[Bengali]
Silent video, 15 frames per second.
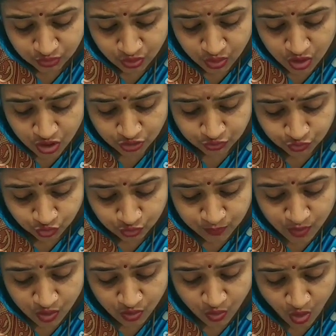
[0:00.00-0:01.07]
তো
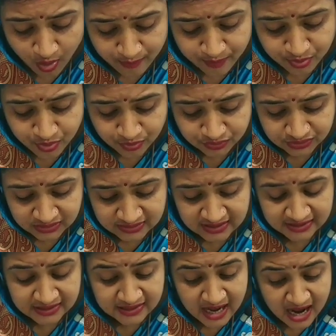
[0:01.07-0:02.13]
দুর্ভোগ কম ভুগতে
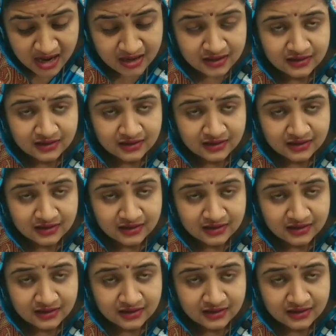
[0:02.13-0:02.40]
দেখি না